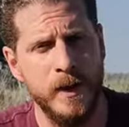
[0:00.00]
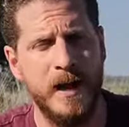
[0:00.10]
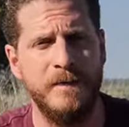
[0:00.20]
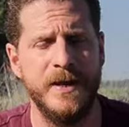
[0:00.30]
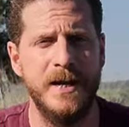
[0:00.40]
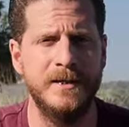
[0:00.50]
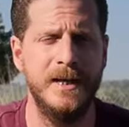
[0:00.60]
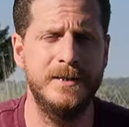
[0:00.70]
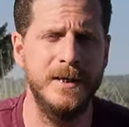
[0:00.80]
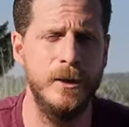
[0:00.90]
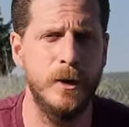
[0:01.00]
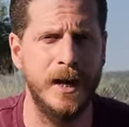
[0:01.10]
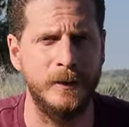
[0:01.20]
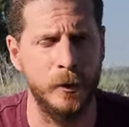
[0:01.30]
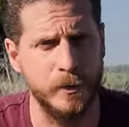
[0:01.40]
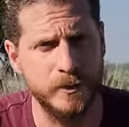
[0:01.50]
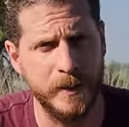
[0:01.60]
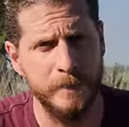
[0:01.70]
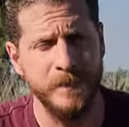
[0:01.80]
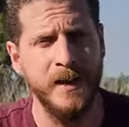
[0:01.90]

a finales del siglo XIV,